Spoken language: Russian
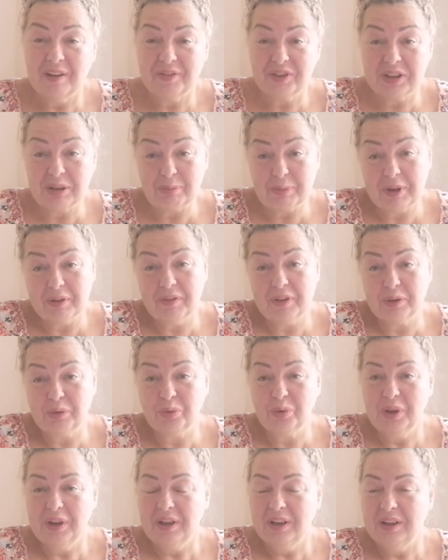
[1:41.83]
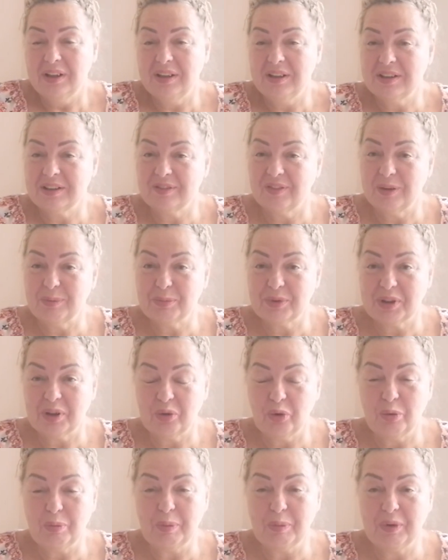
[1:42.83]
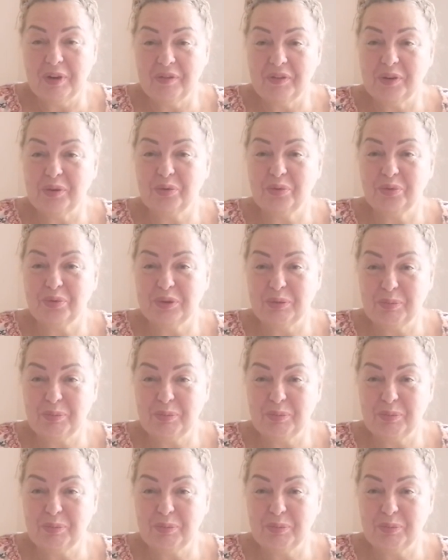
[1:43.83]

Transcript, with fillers: Всем говорю и своим знакомым говорю,